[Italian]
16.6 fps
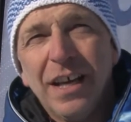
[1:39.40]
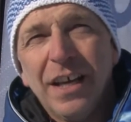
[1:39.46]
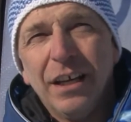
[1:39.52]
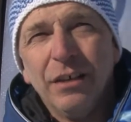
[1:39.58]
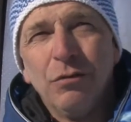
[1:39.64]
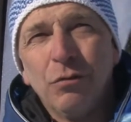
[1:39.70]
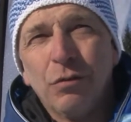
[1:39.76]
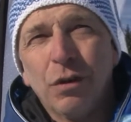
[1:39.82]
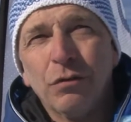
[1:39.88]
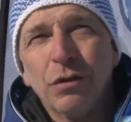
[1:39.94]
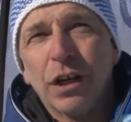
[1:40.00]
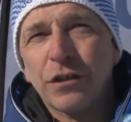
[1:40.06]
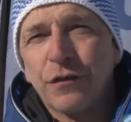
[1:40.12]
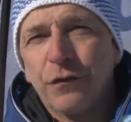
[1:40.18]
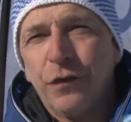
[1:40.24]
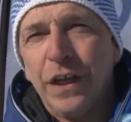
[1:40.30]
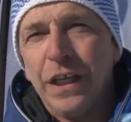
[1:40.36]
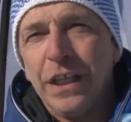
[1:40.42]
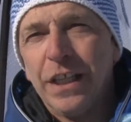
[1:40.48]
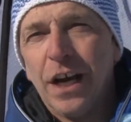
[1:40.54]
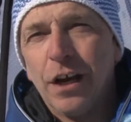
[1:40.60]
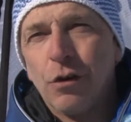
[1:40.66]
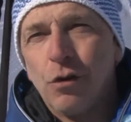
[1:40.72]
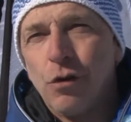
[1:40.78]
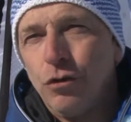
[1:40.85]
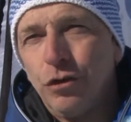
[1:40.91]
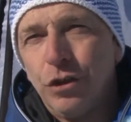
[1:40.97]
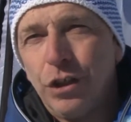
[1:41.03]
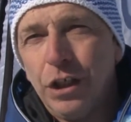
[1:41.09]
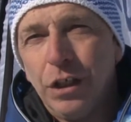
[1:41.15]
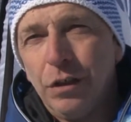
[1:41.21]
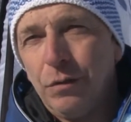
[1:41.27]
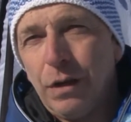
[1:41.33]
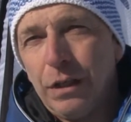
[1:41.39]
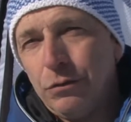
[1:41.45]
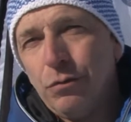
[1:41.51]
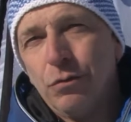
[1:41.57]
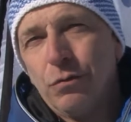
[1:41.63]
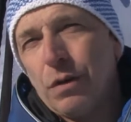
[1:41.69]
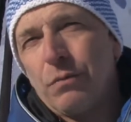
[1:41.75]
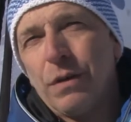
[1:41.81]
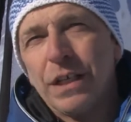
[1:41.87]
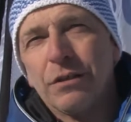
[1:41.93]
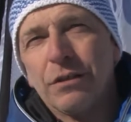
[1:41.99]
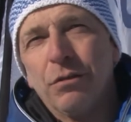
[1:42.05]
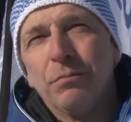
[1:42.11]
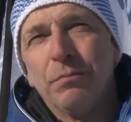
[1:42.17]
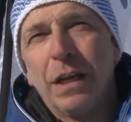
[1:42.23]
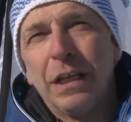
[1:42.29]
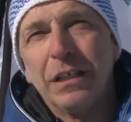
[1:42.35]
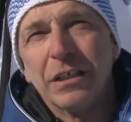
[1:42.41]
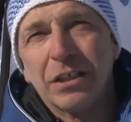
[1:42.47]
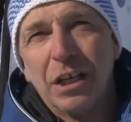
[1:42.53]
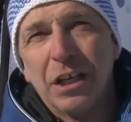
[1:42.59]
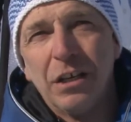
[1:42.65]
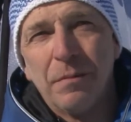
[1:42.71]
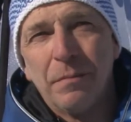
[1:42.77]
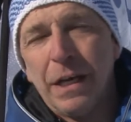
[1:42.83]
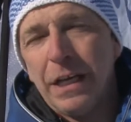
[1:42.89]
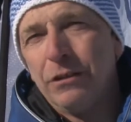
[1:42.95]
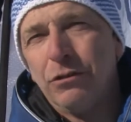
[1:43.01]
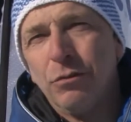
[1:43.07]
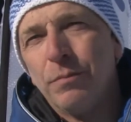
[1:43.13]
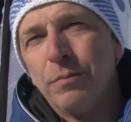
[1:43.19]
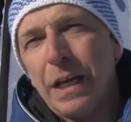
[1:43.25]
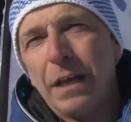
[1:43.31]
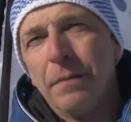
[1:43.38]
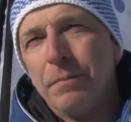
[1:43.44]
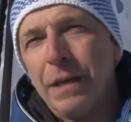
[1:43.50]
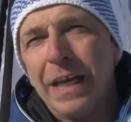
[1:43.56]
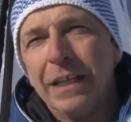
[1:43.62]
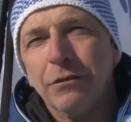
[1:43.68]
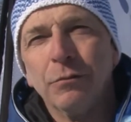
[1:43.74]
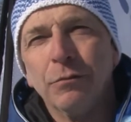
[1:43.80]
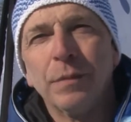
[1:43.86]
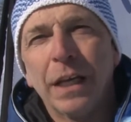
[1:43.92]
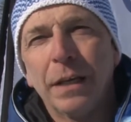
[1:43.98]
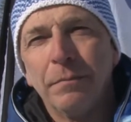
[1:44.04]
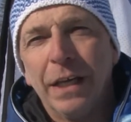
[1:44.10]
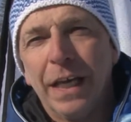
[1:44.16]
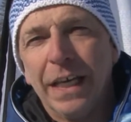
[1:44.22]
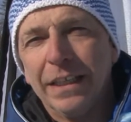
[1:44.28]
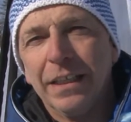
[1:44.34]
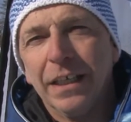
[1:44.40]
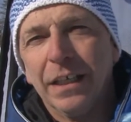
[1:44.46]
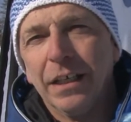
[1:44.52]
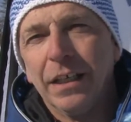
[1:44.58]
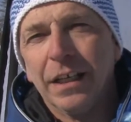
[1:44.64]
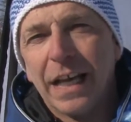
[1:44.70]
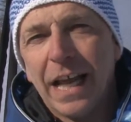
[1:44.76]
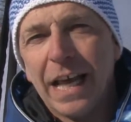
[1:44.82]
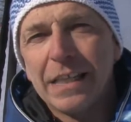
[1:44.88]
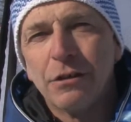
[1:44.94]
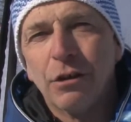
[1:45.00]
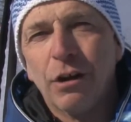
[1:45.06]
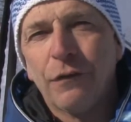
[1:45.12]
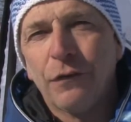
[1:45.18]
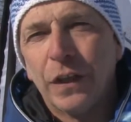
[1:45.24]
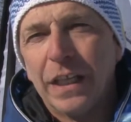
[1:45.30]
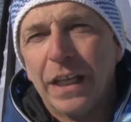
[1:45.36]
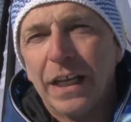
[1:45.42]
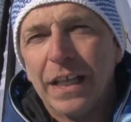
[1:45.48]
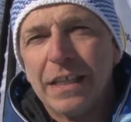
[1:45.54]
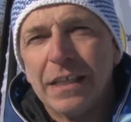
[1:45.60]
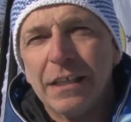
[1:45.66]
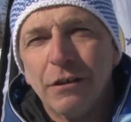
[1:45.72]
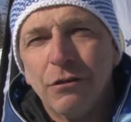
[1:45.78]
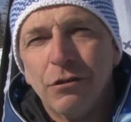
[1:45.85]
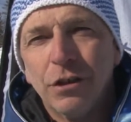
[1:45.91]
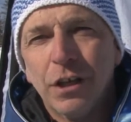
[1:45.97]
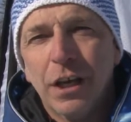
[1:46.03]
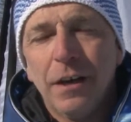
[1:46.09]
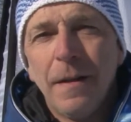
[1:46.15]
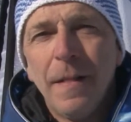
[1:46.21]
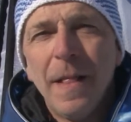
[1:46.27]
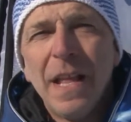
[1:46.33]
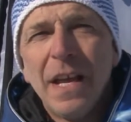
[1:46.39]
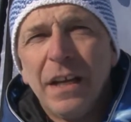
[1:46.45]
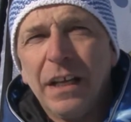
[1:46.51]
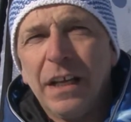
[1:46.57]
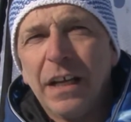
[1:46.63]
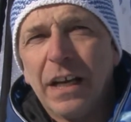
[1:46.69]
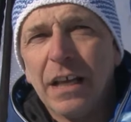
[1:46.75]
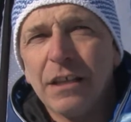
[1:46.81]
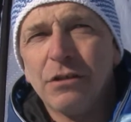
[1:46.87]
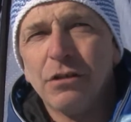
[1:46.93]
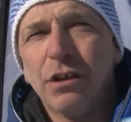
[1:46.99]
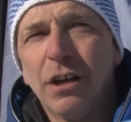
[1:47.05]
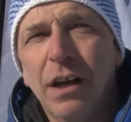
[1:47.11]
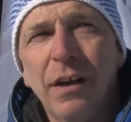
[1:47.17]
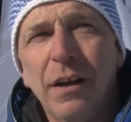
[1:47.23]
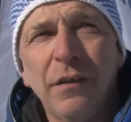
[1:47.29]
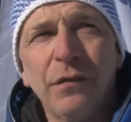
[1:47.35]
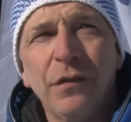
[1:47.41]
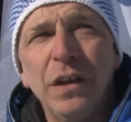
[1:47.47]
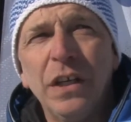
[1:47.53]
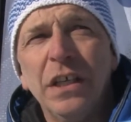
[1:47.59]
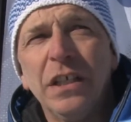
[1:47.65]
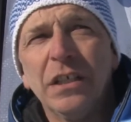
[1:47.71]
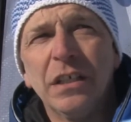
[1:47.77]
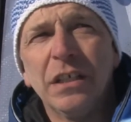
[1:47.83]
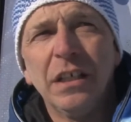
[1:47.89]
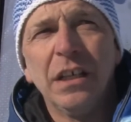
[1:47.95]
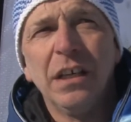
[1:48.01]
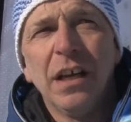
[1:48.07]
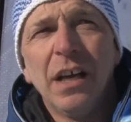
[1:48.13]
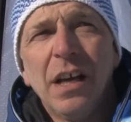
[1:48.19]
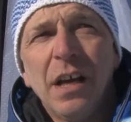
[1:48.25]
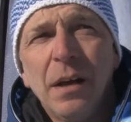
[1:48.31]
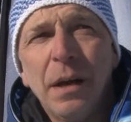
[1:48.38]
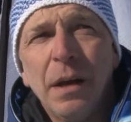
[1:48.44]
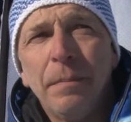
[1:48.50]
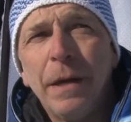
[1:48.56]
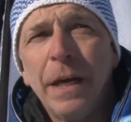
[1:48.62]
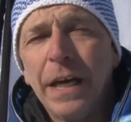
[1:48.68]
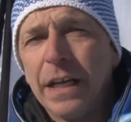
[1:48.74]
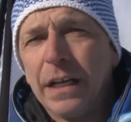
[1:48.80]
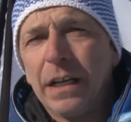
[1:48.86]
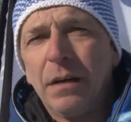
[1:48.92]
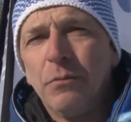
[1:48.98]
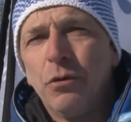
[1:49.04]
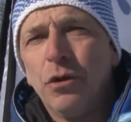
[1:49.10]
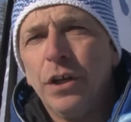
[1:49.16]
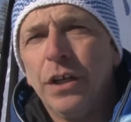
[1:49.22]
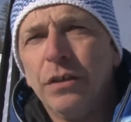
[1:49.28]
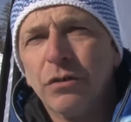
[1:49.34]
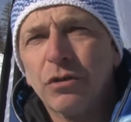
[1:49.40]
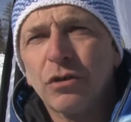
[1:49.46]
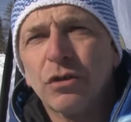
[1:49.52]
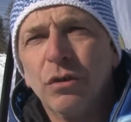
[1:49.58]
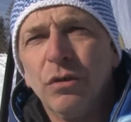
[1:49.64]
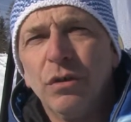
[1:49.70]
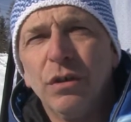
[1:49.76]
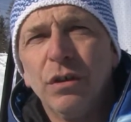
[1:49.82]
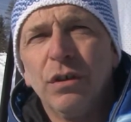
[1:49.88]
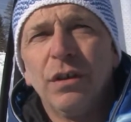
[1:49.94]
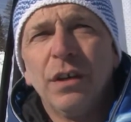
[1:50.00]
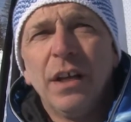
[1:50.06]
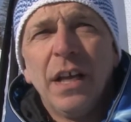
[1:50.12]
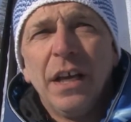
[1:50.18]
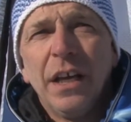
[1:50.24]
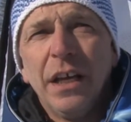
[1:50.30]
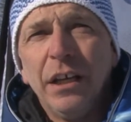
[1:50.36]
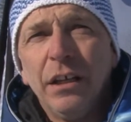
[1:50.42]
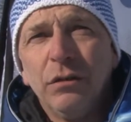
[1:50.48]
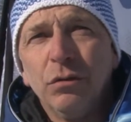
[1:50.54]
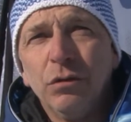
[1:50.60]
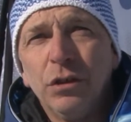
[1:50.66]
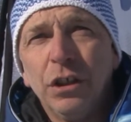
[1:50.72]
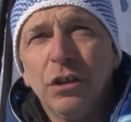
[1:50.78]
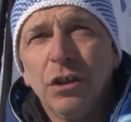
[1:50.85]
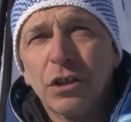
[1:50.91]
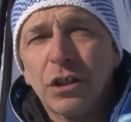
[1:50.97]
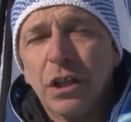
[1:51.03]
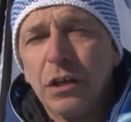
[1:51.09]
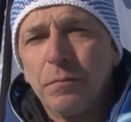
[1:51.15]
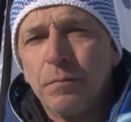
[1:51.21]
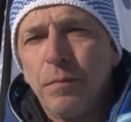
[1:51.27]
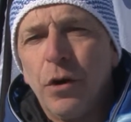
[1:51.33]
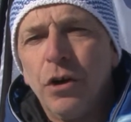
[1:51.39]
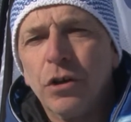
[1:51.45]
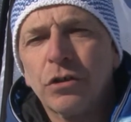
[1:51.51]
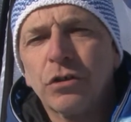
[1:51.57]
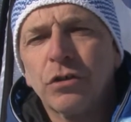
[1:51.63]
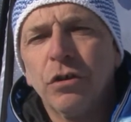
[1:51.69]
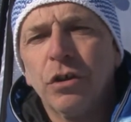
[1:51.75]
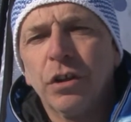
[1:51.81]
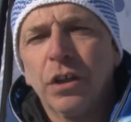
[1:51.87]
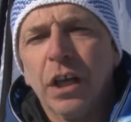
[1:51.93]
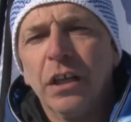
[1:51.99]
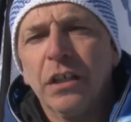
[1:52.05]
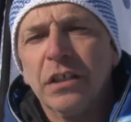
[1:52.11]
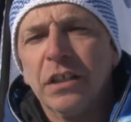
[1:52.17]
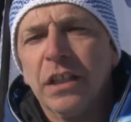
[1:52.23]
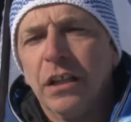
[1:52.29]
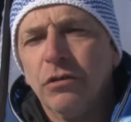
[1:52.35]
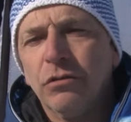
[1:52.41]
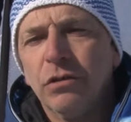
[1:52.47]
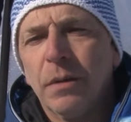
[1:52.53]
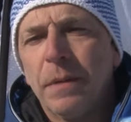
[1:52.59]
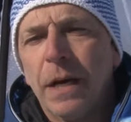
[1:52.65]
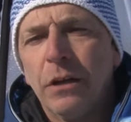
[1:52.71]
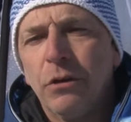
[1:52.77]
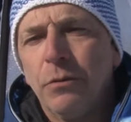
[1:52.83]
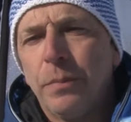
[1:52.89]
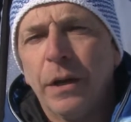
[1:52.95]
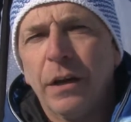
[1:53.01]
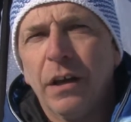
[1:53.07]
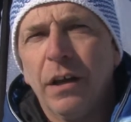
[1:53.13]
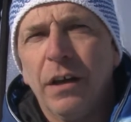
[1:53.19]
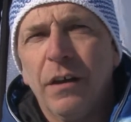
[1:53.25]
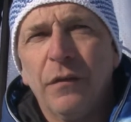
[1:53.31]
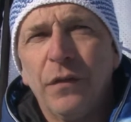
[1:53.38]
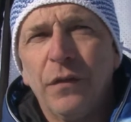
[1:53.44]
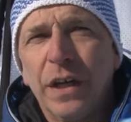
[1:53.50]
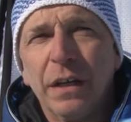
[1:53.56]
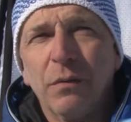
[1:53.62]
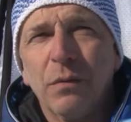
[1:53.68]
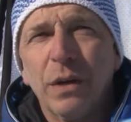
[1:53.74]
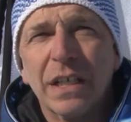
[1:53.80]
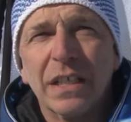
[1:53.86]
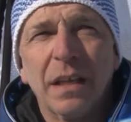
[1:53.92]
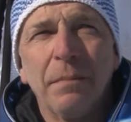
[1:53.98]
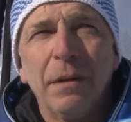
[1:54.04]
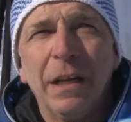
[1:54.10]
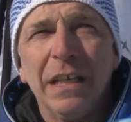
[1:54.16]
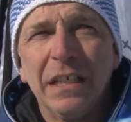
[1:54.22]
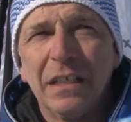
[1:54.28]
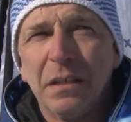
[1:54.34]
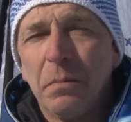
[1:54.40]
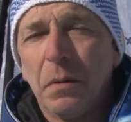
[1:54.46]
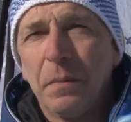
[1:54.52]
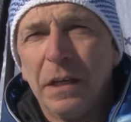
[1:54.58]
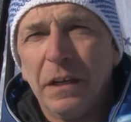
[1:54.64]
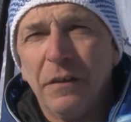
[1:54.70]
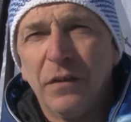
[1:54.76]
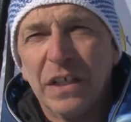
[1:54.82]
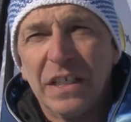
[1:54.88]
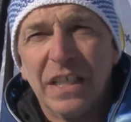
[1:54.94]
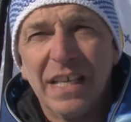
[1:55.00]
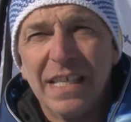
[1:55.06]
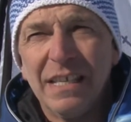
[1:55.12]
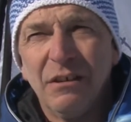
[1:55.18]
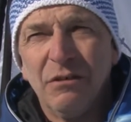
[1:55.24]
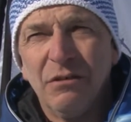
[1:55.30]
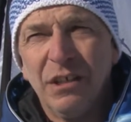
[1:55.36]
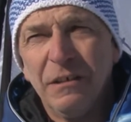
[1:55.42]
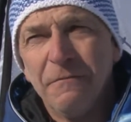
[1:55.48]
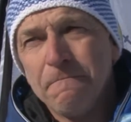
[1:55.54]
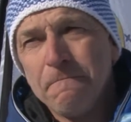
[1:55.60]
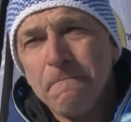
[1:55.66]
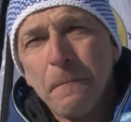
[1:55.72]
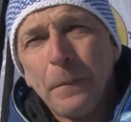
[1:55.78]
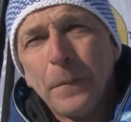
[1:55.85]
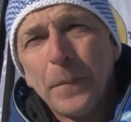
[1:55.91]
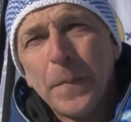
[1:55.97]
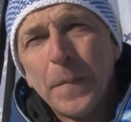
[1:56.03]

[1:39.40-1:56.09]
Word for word: e dunque è una sfida continua, dunque questo è un bel insegnamento, un bel ambiente, un bel ambiente. Ringrazio la federazione, ringrazio la Fisi, eh, Bergamo e non solo e tutti i nostri sponsor che ci danno una mano per eh, fare questa bellissima manifestazione.